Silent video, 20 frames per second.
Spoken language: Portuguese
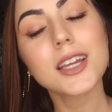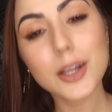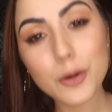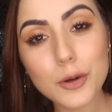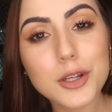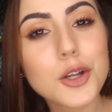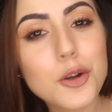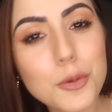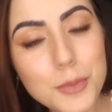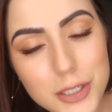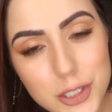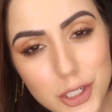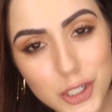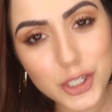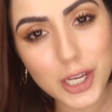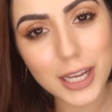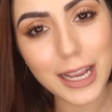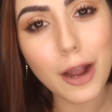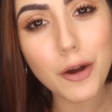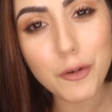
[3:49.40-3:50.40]
E quando a
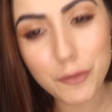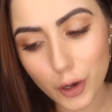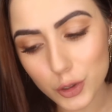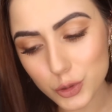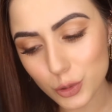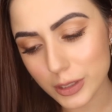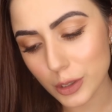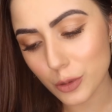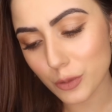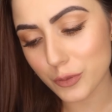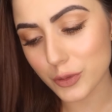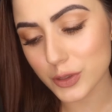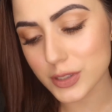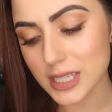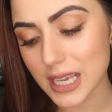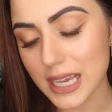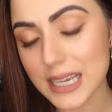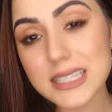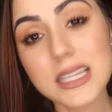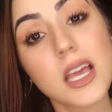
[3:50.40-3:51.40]
comidinha chegar, eu volto aqui com
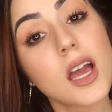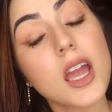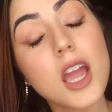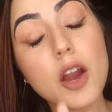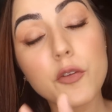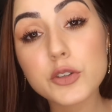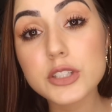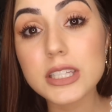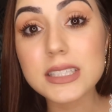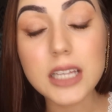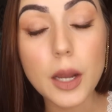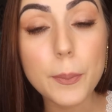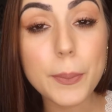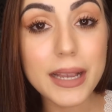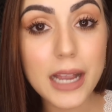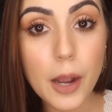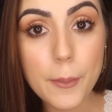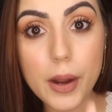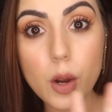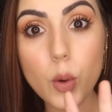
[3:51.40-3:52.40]
vocês. Eu vou tentar
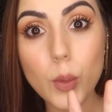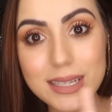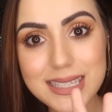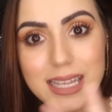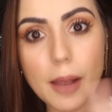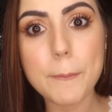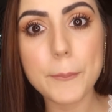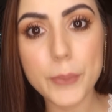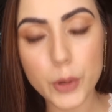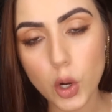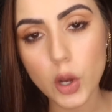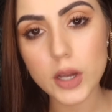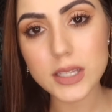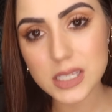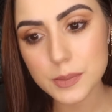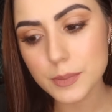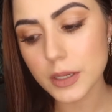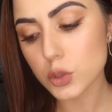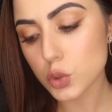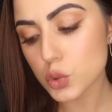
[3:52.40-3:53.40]
pegar uma coisa
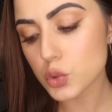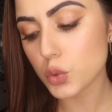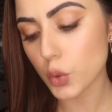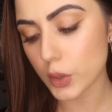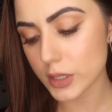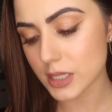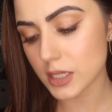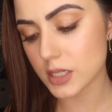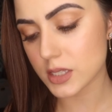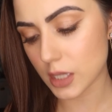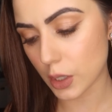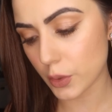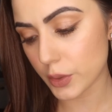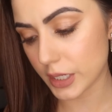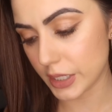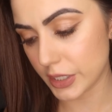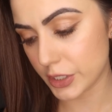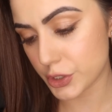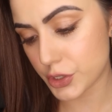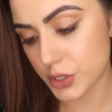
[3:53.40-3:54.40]
próxima dos dois
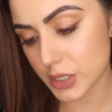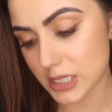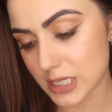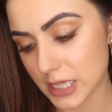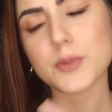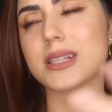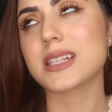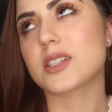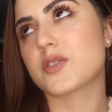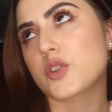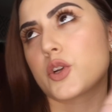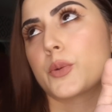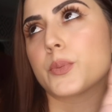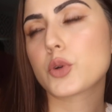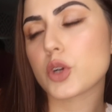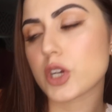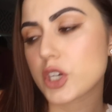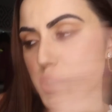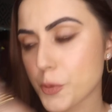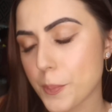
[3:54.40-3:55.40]
restaurantes. Tipo assim, se for
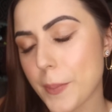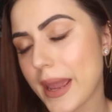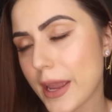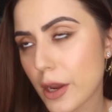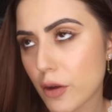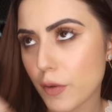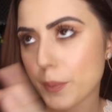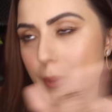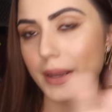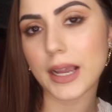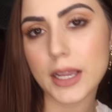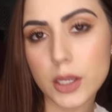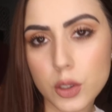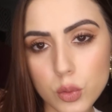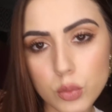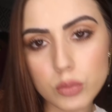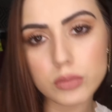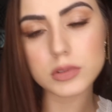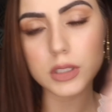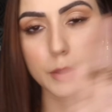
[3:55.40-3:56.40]
hambúrguer de bacon, eu vou pegar
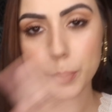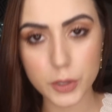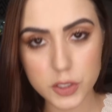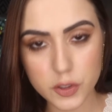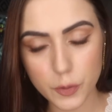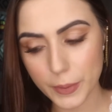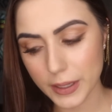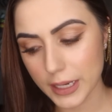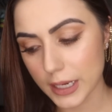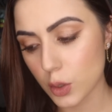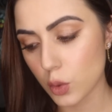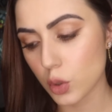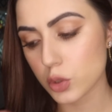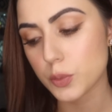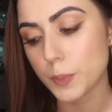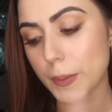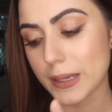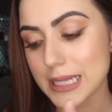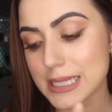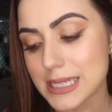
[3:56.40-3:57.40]
em um, depois eu vou pegar em
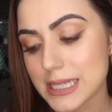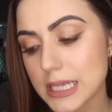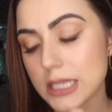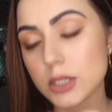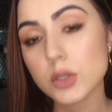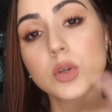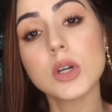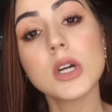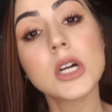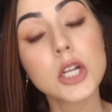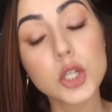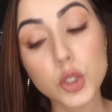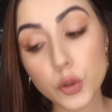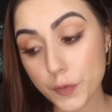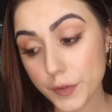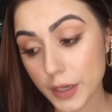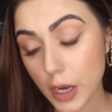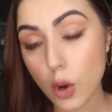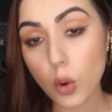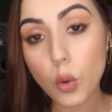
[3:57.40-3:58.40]
outro parecido.
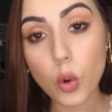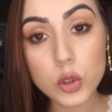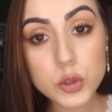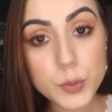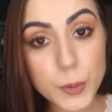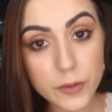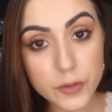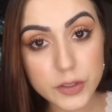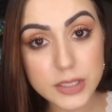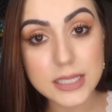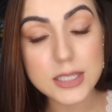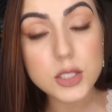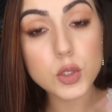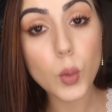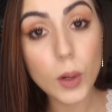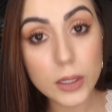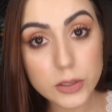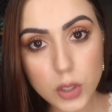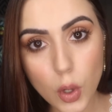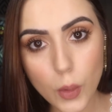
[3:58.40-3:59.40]
No final eu conto pra vocês
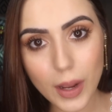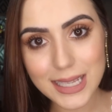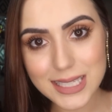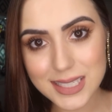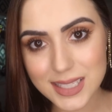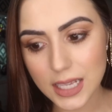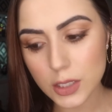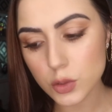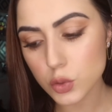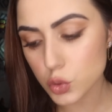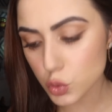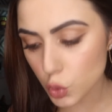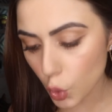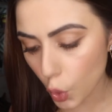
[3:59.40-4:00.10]
quanto que eu gastei nos